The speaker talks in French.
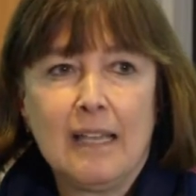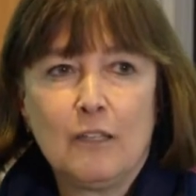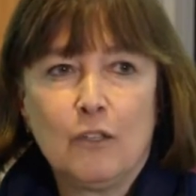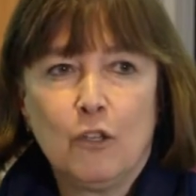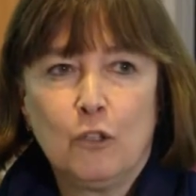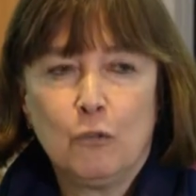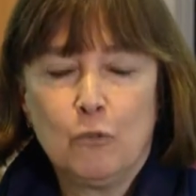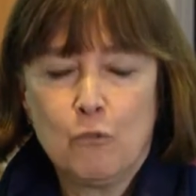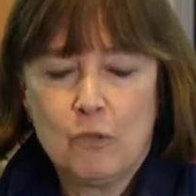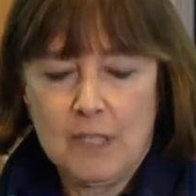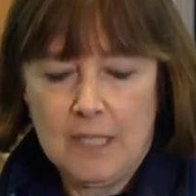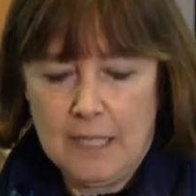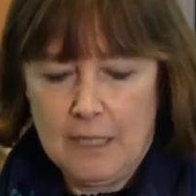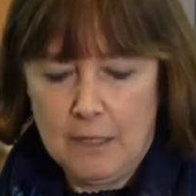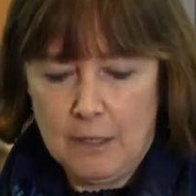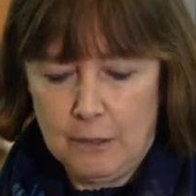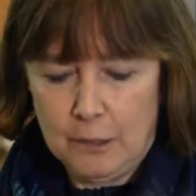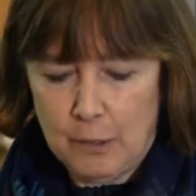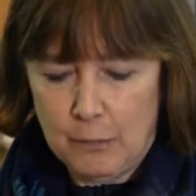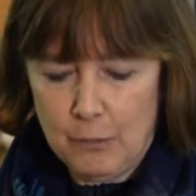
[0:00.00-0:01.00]
ce
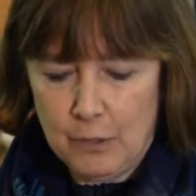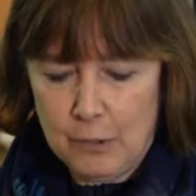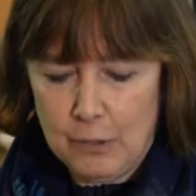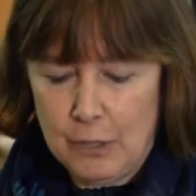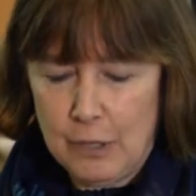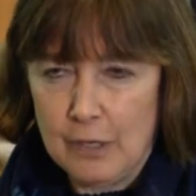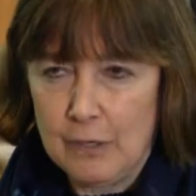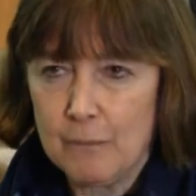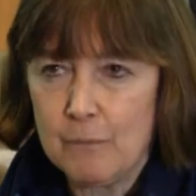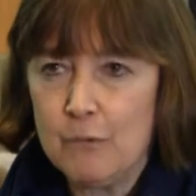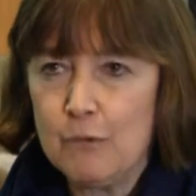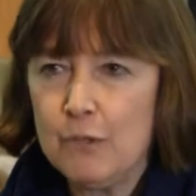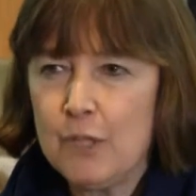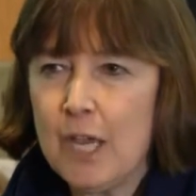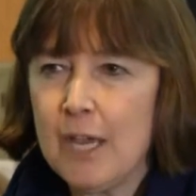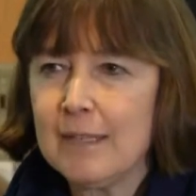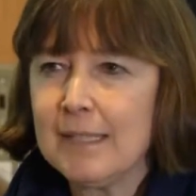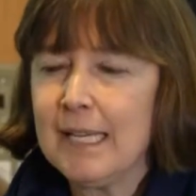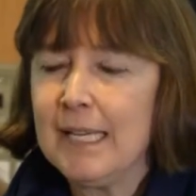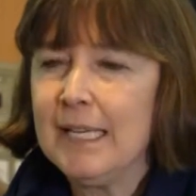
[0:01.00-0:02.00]
dossier-là depuis euh,
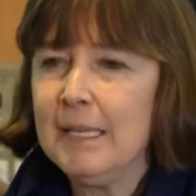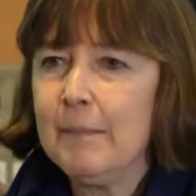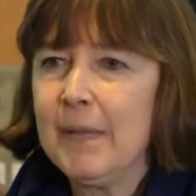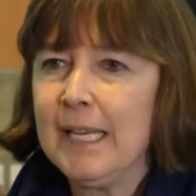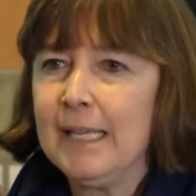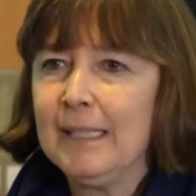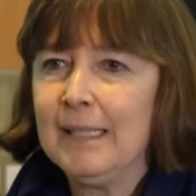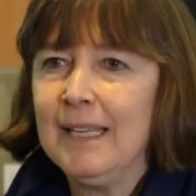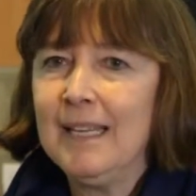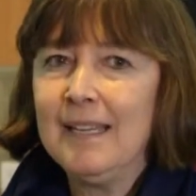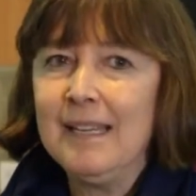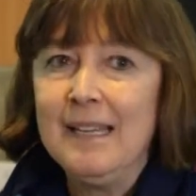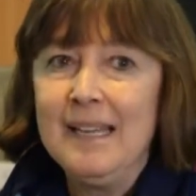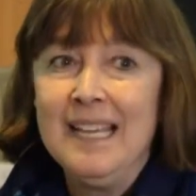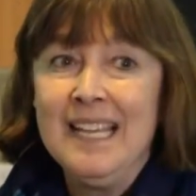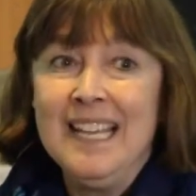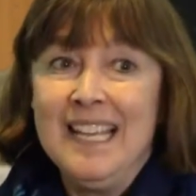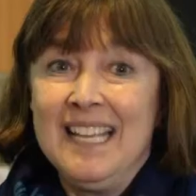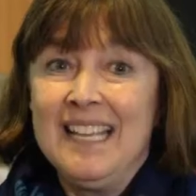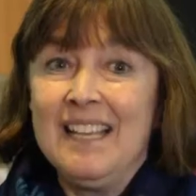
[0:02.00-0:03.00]
plusieurs années maintenant.
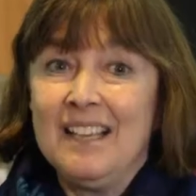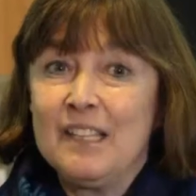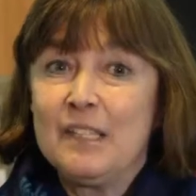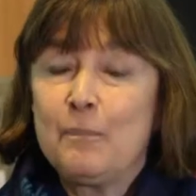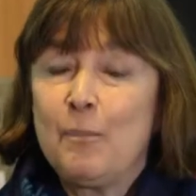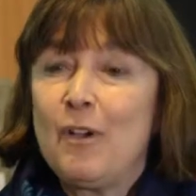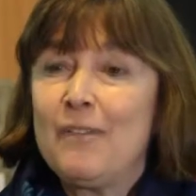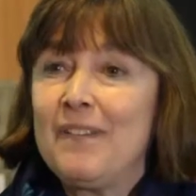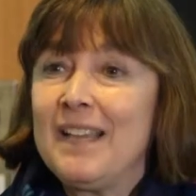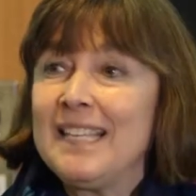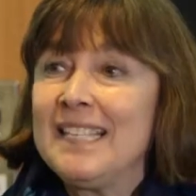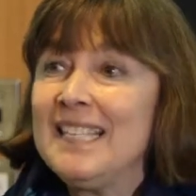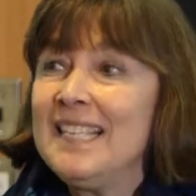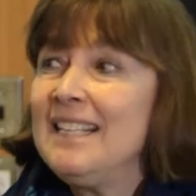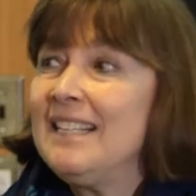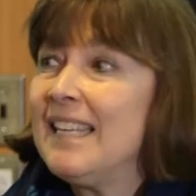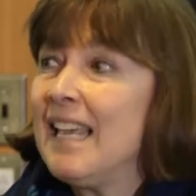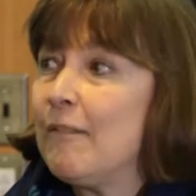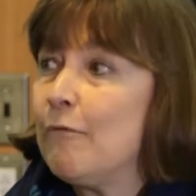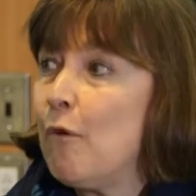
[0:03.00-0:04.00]
Euh, c'est pas
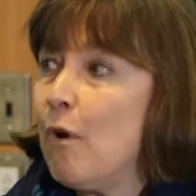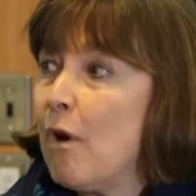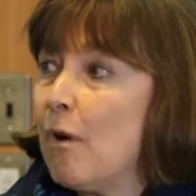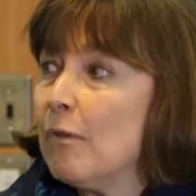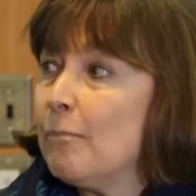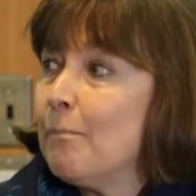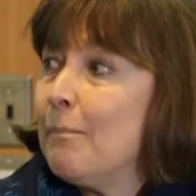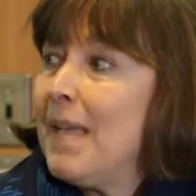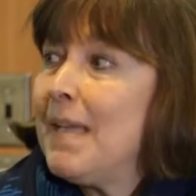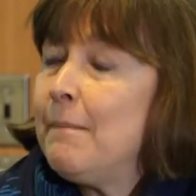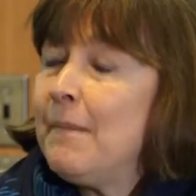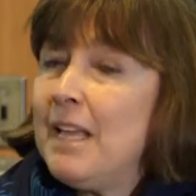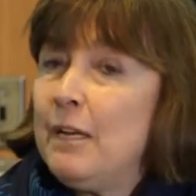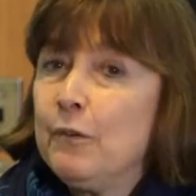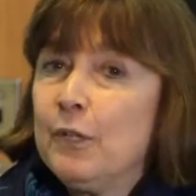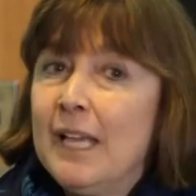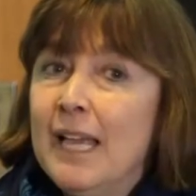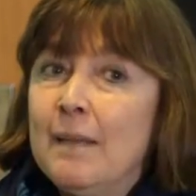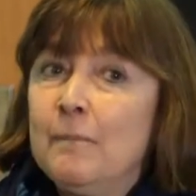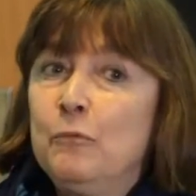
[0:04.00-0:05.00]
facile d'avoir, même à
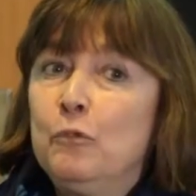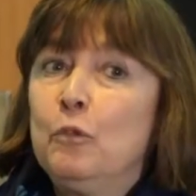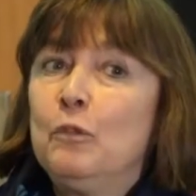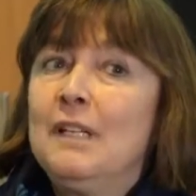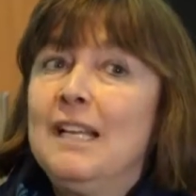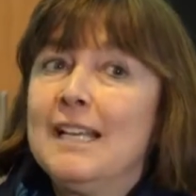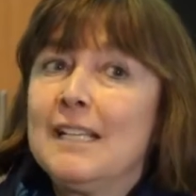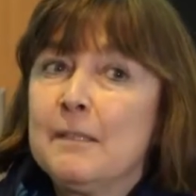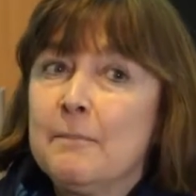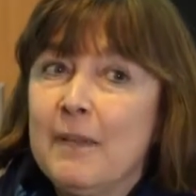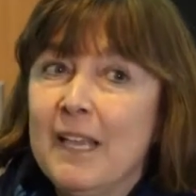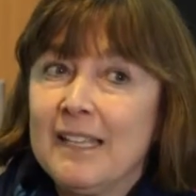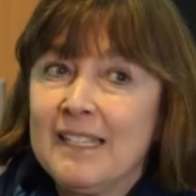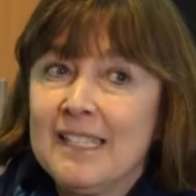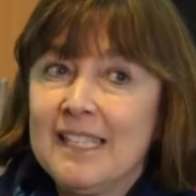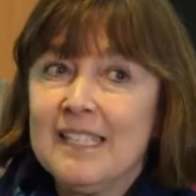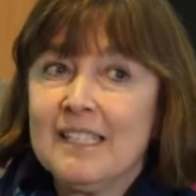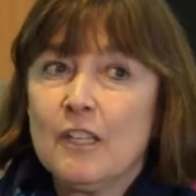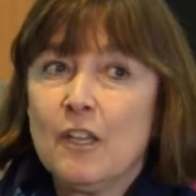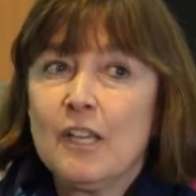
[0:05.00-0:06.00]
l'icann toute
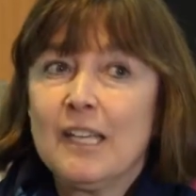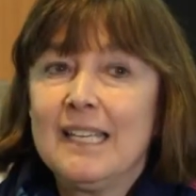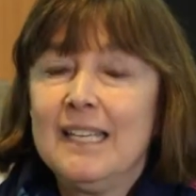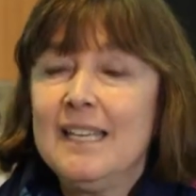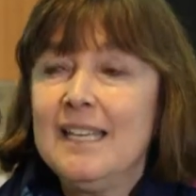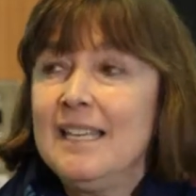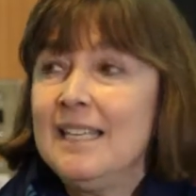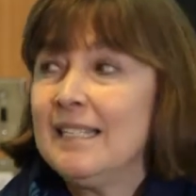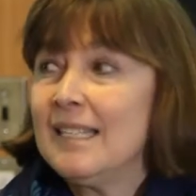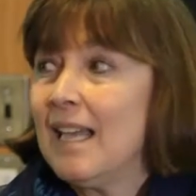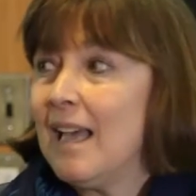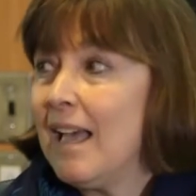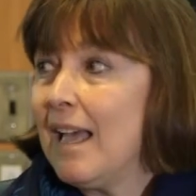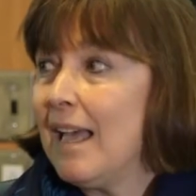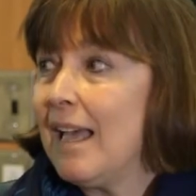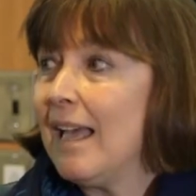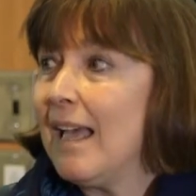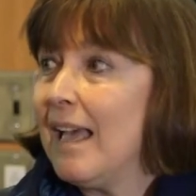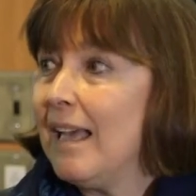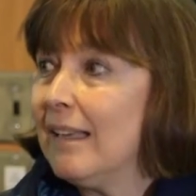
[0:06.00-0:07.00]
l'expertise requise
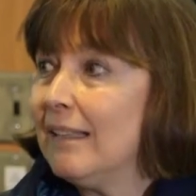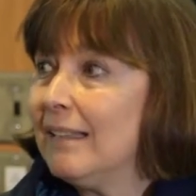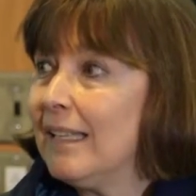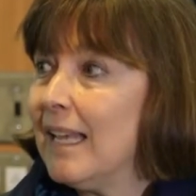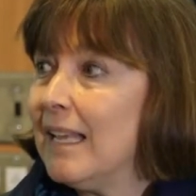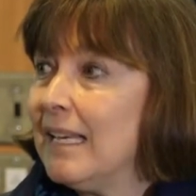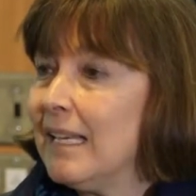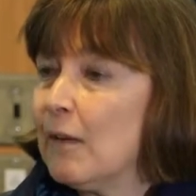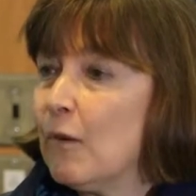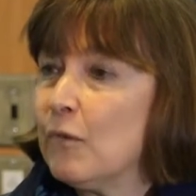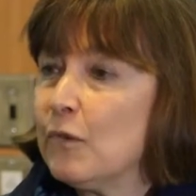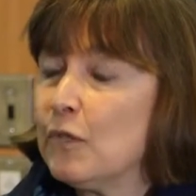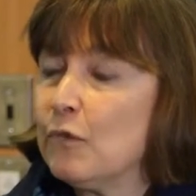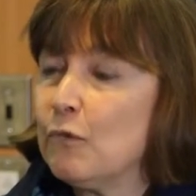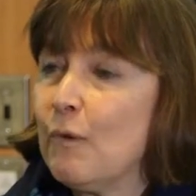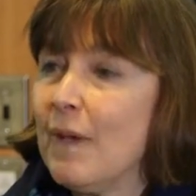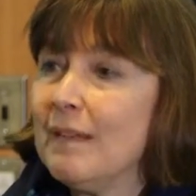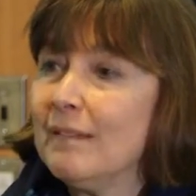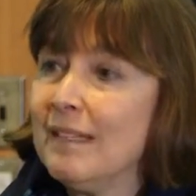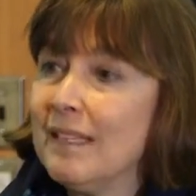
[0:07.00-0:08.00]
dans les
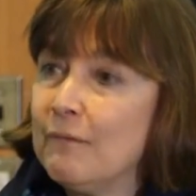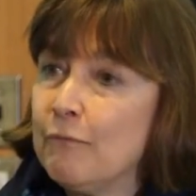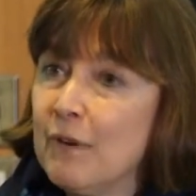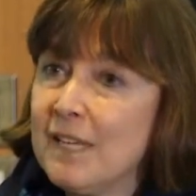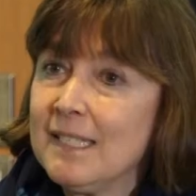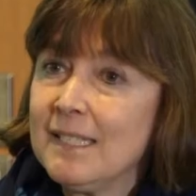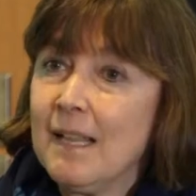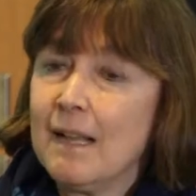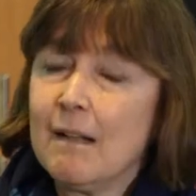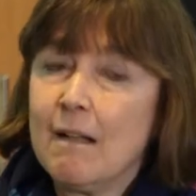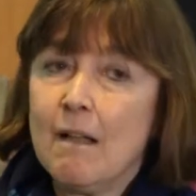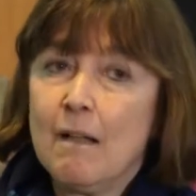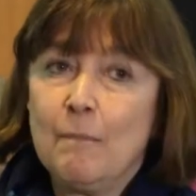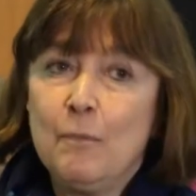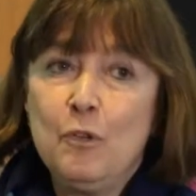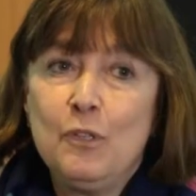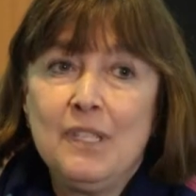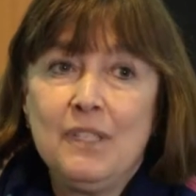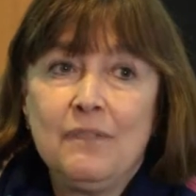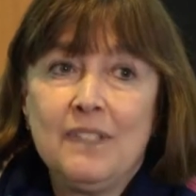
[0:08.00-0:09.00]
constituantes. Des fois, c'est encore
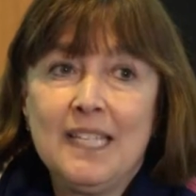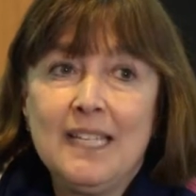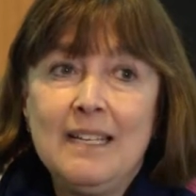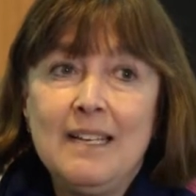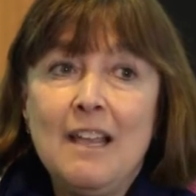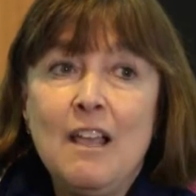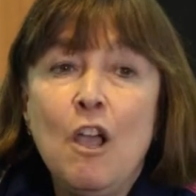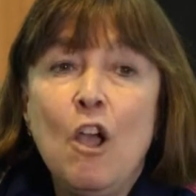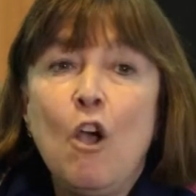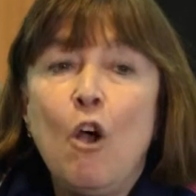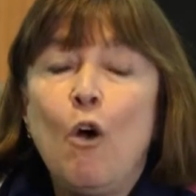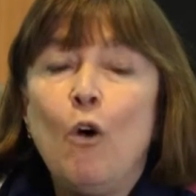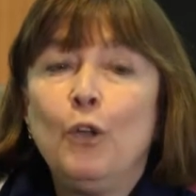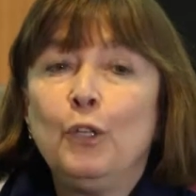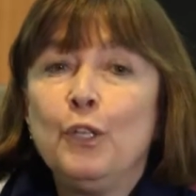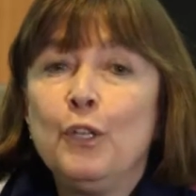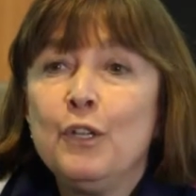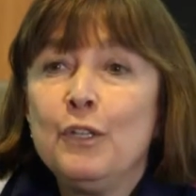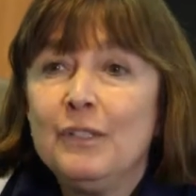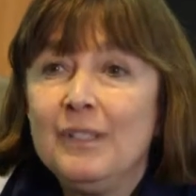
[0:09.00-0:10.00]
plus difficile.
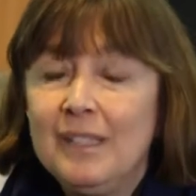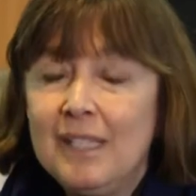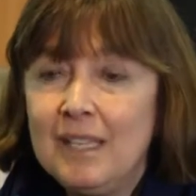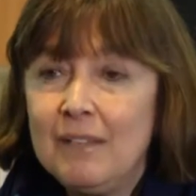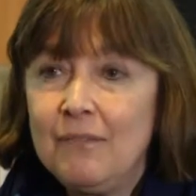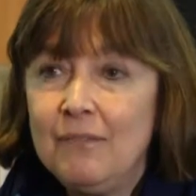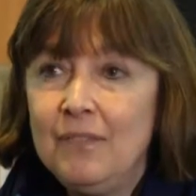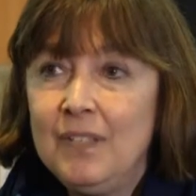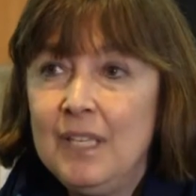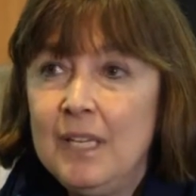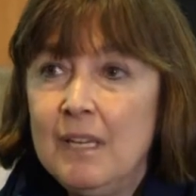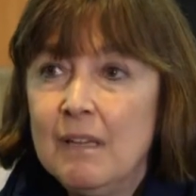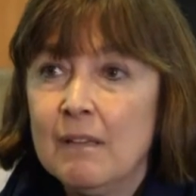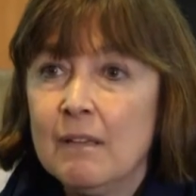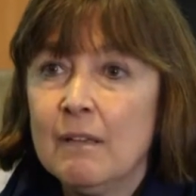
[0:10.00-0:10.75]
On a un défi